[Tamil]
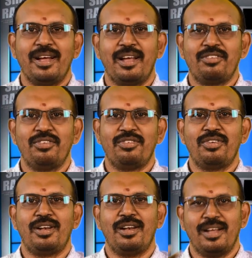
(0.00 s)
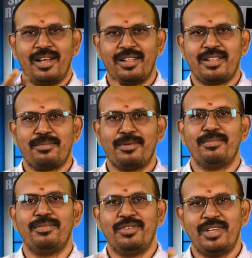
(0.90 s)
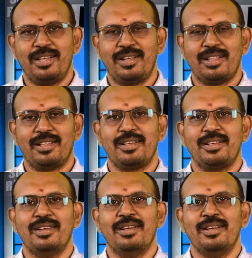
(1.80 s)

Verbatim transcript: ஆஸ் யூஸ்வல் அவர்மம் ஜெயிக்காது